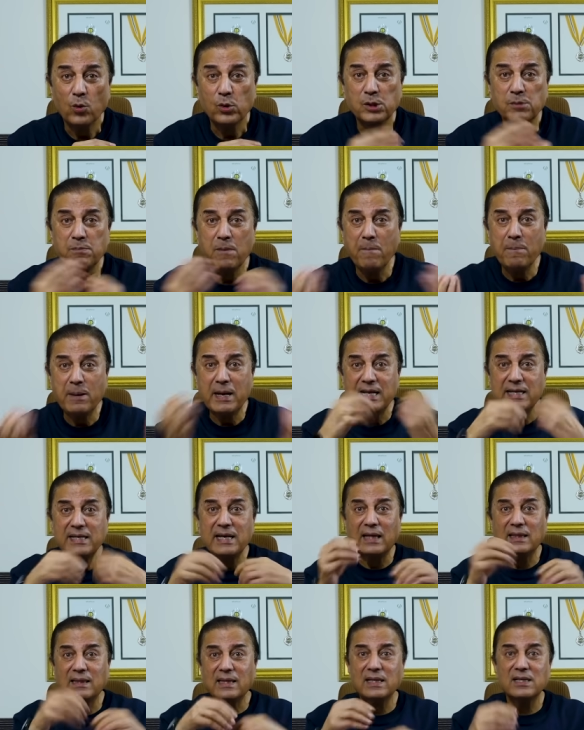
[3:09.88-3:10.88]
उसमें भरी
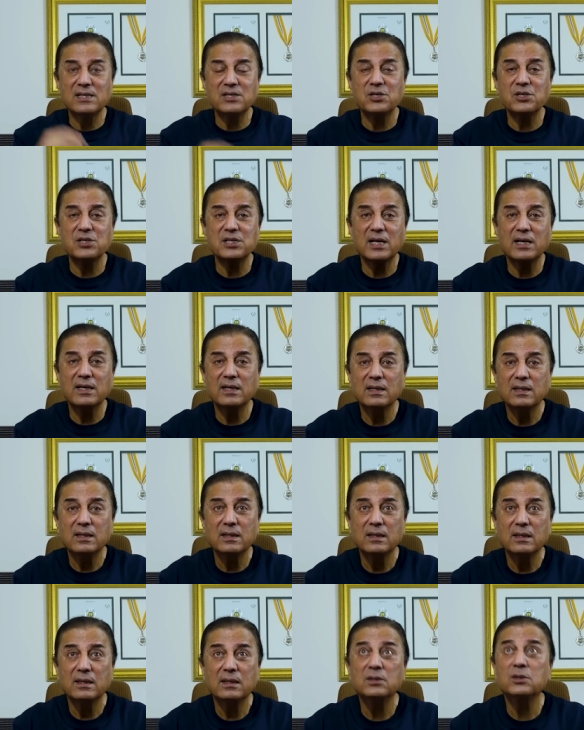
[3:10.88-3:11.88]
जाती है चीज़ें
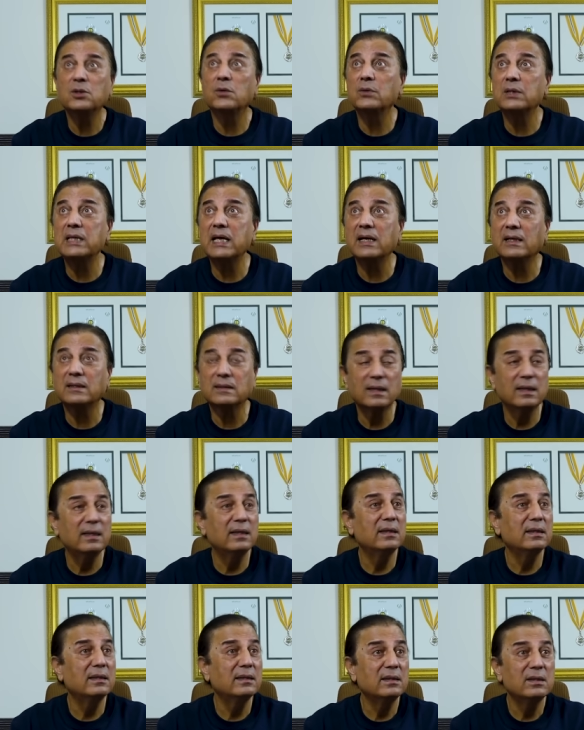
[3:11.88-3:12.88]
जो देखता
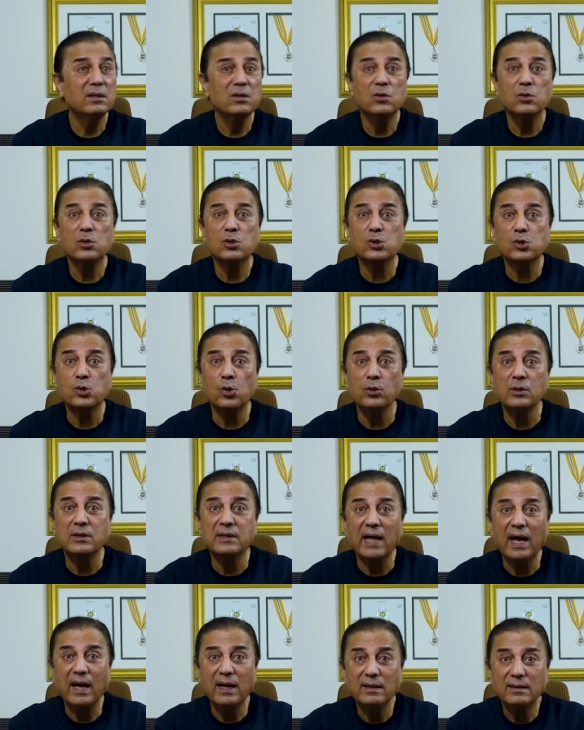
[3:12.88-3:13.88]

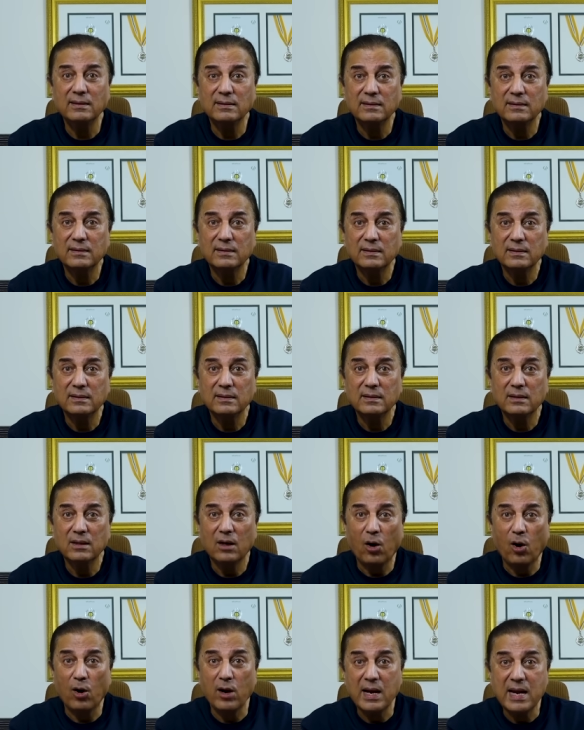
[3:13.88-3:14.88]
सुनता
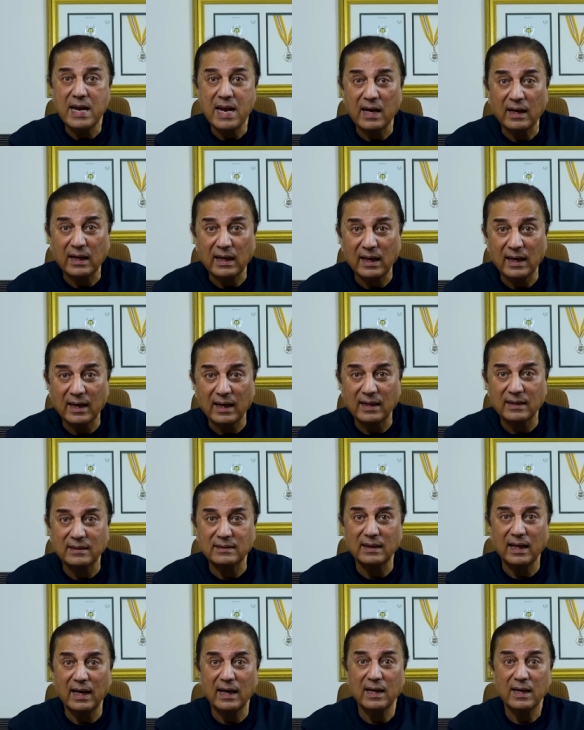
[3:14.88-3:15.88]
और नकल
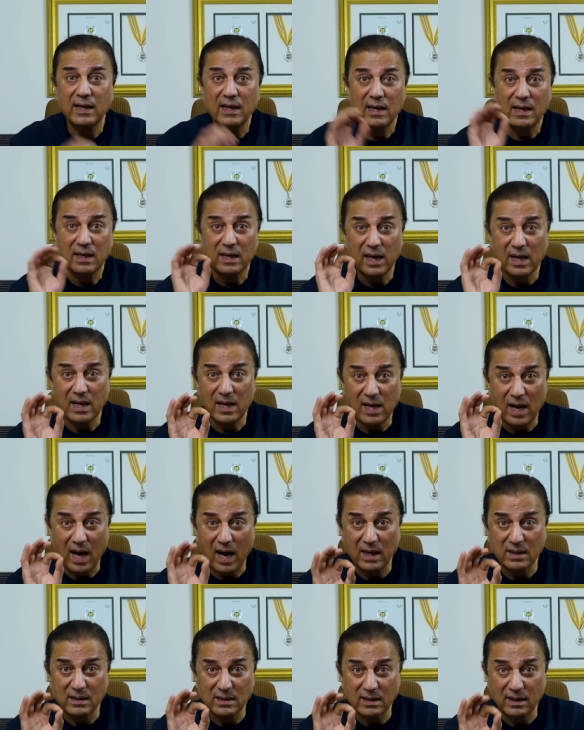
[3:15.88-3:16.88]
करता है ये
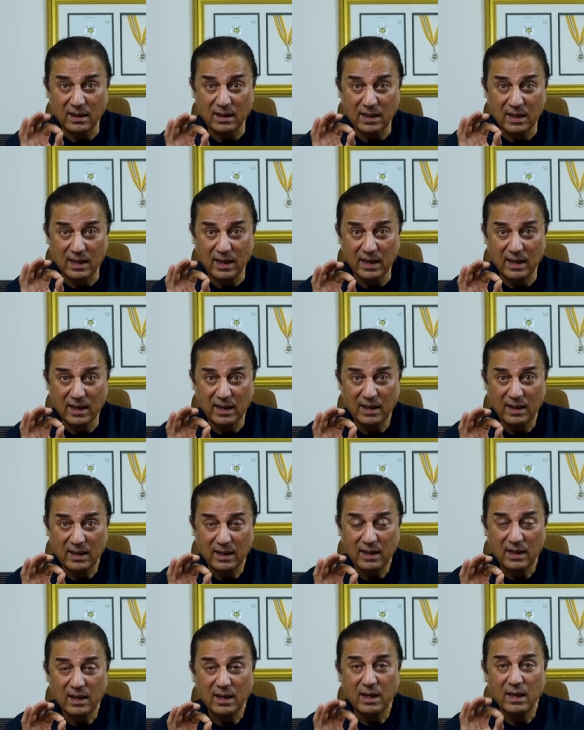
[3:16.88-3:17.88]
याद रखिए
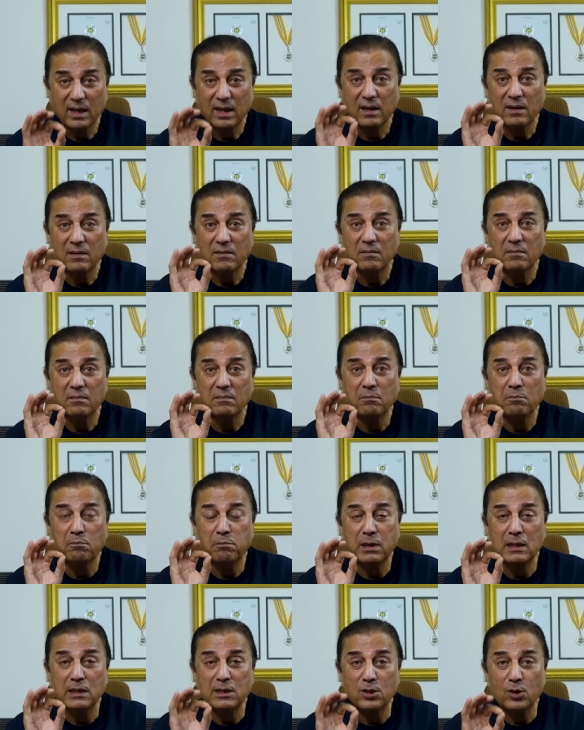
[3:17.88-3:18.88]

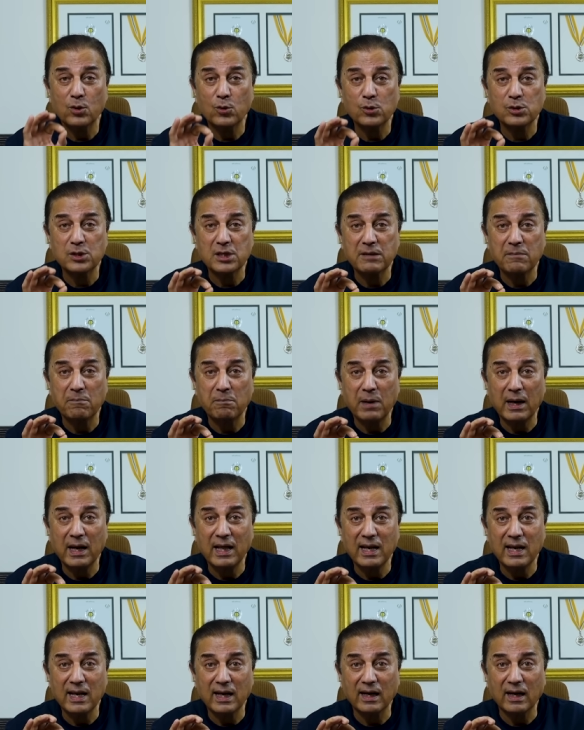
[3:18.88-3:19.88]
बंदरों से
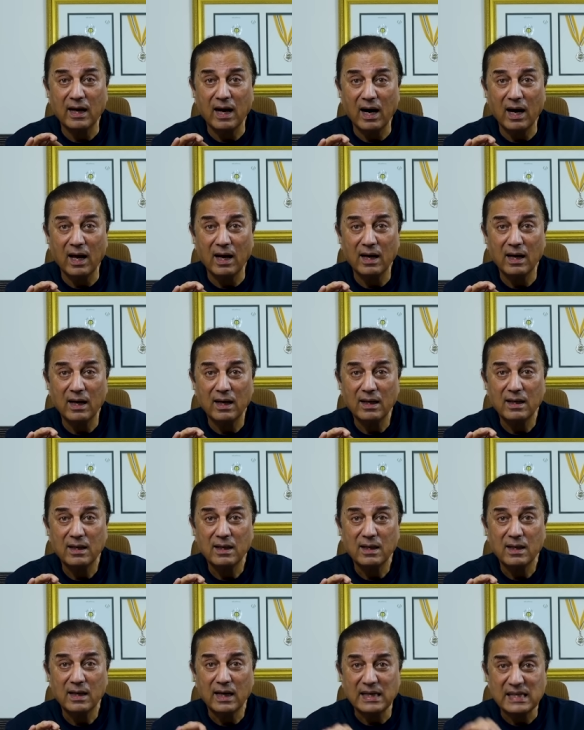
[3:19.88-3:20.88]
बड़े निकाल
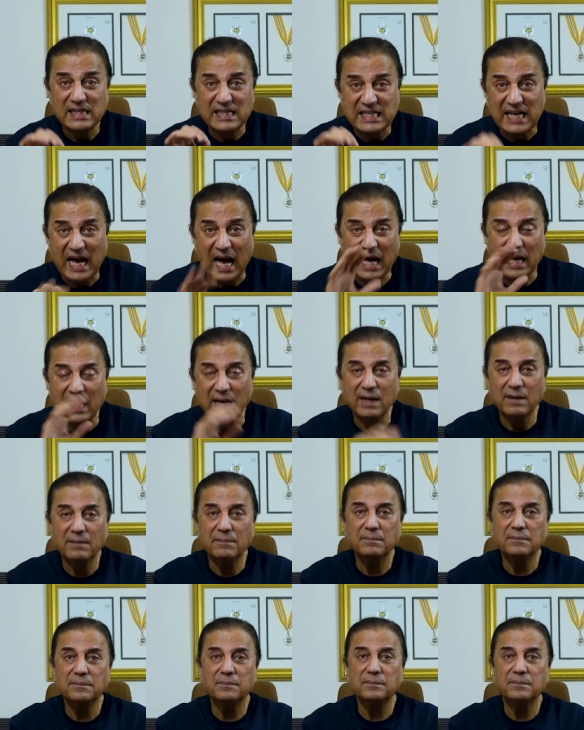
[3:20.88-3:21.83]
इंसान है